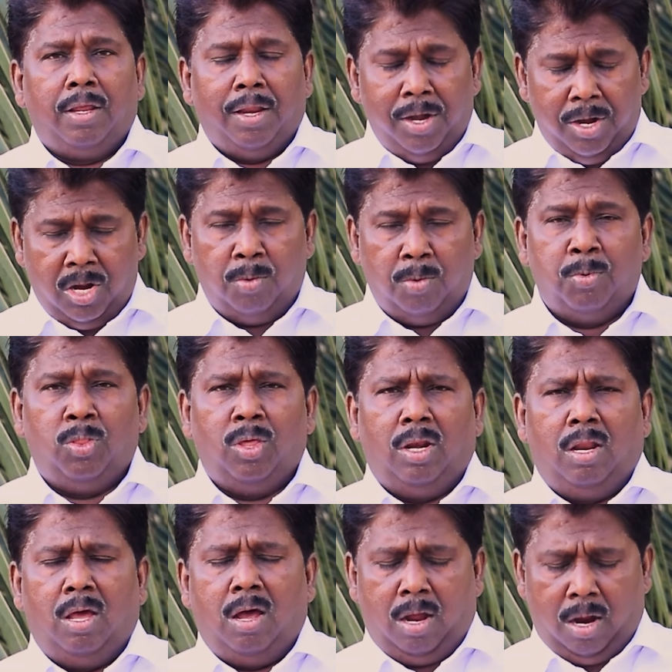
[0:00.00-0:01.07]
இன்று முதல்
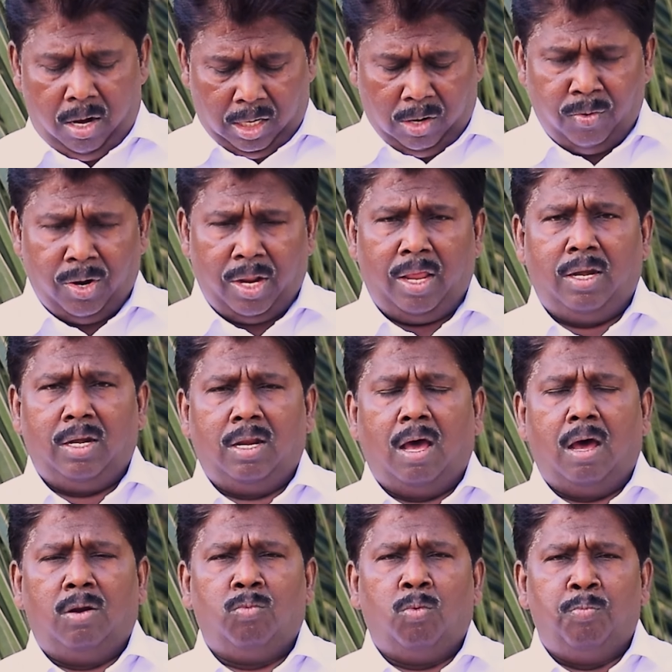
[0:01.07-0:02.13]
ஆண்டவரே
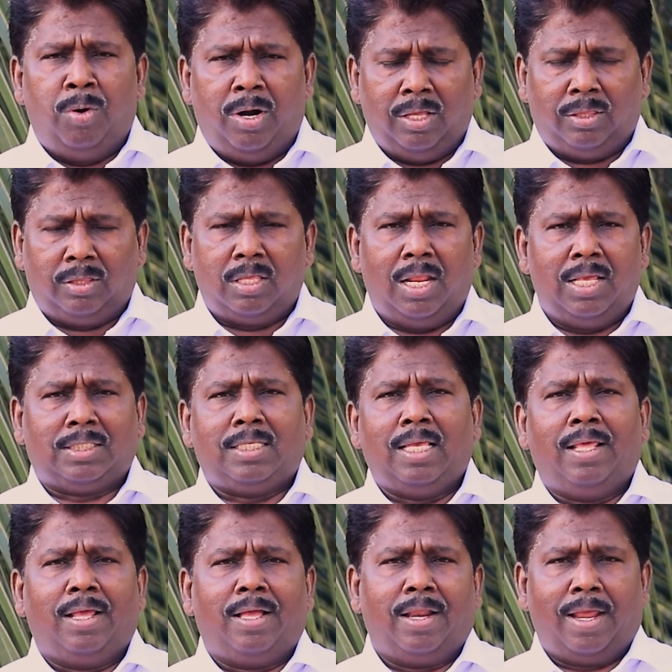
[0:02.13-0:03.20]
நான் உம்மிடத்திலே
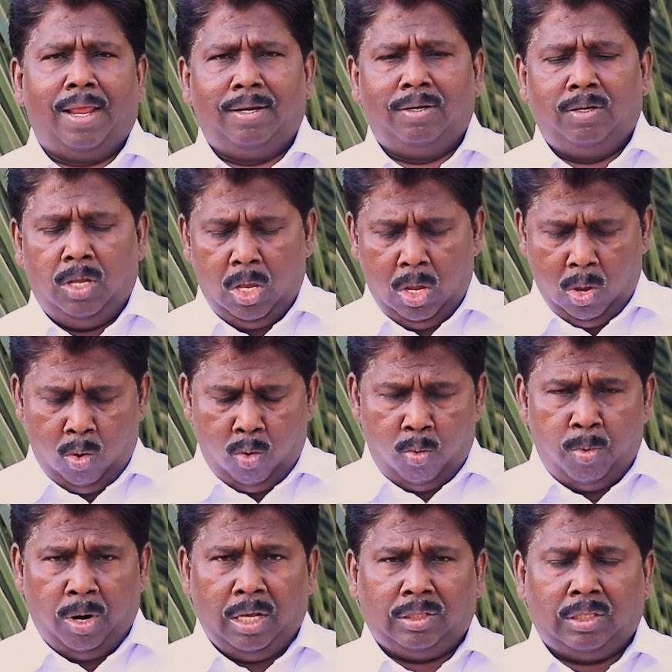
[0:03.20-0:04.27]
சேருகிறேன்
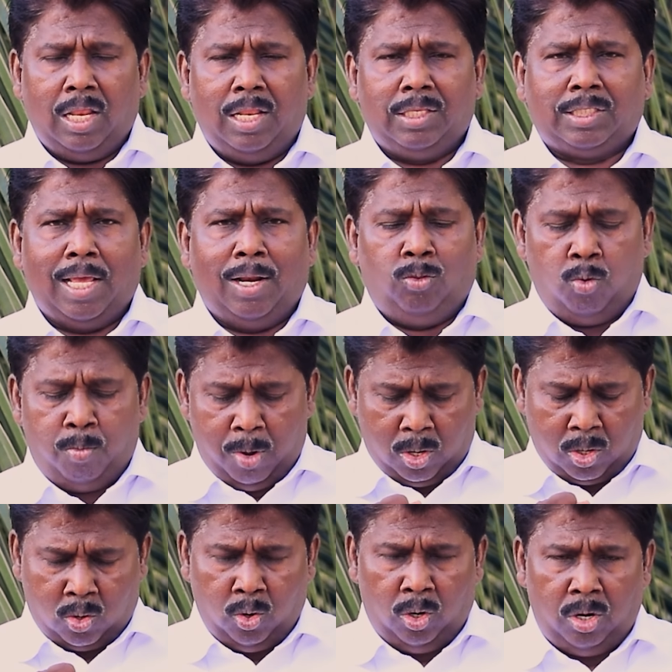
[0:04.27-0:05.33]
உம்மிடத்தில் சேர்ந்து
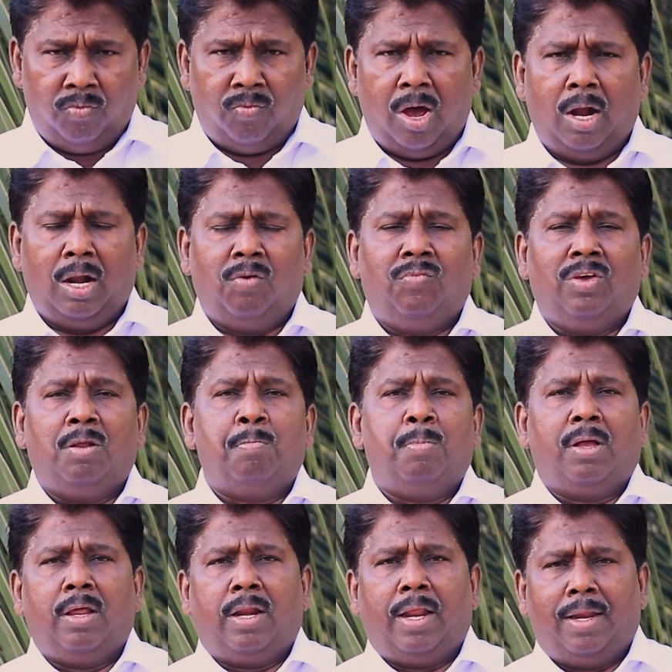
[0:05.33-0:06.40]
உமக்குள் வாழ
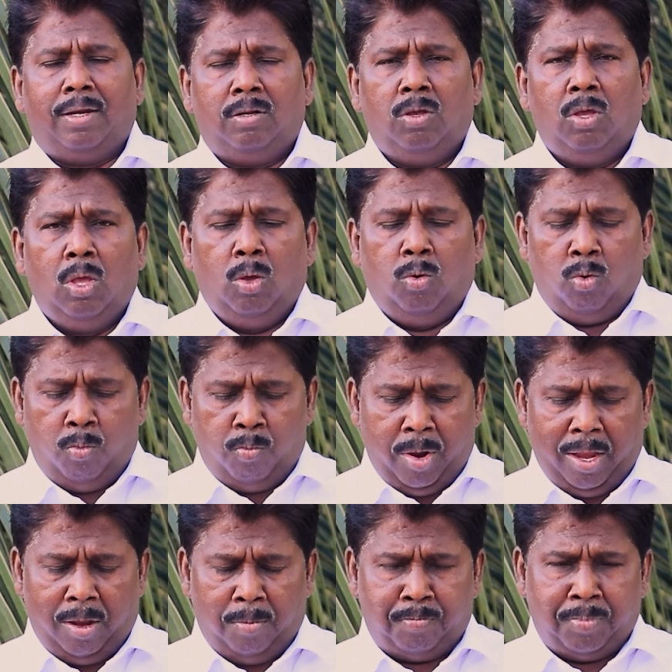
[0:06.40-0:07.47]
விரும்புகிறேன்
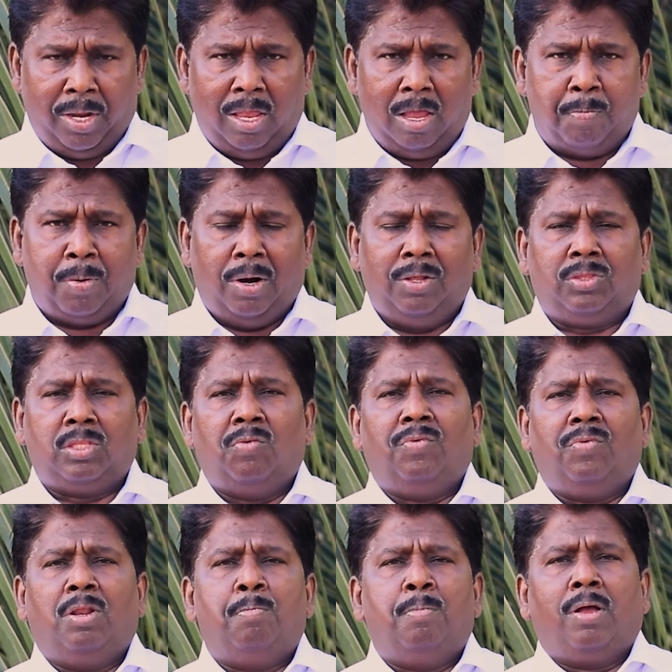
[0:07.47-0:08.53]
உம்மை பிரியப்படுத்த
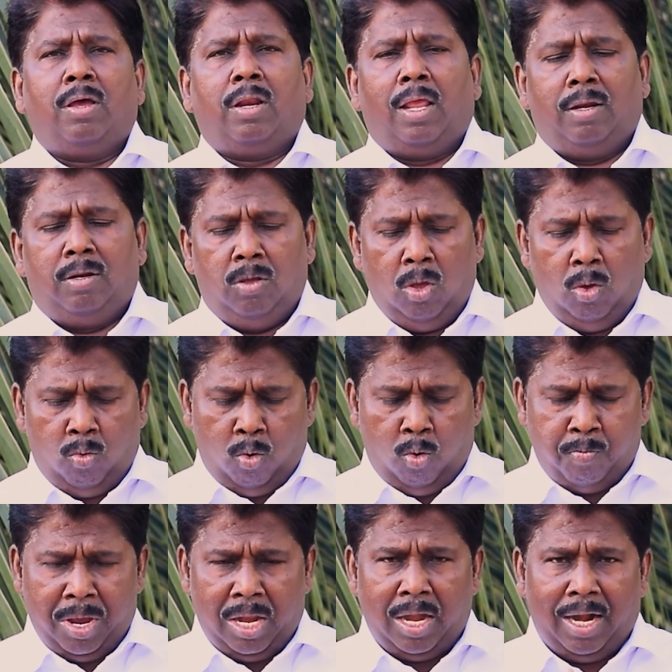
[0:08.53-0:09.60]
விரும்புகிறேன்
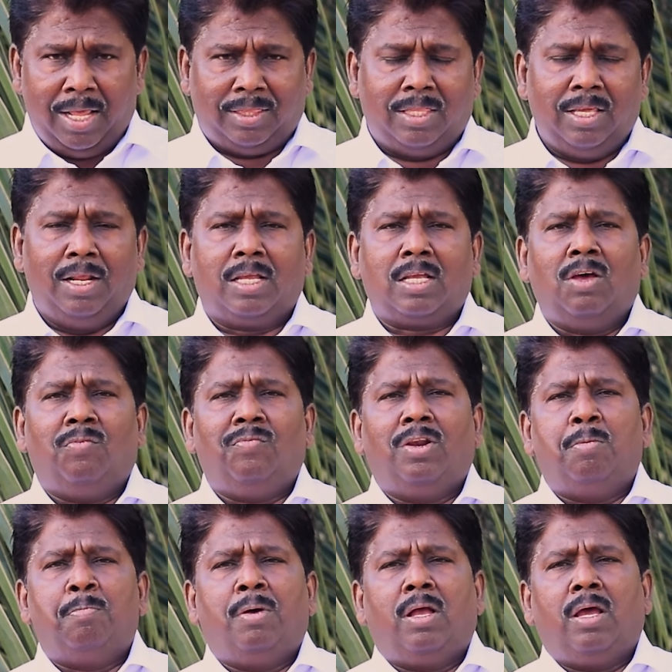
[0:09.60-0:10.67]
உம்மை நிலைத்திருக்க
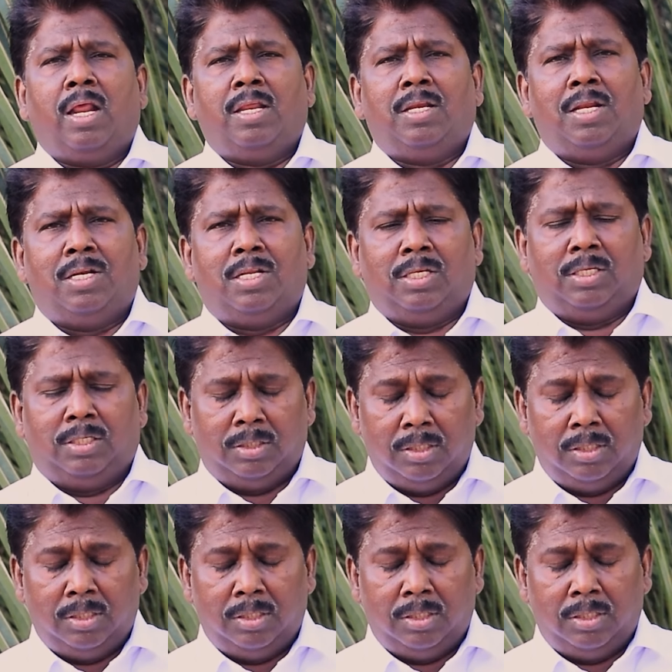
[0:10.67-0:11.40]
விரும்புகிறேன் என்று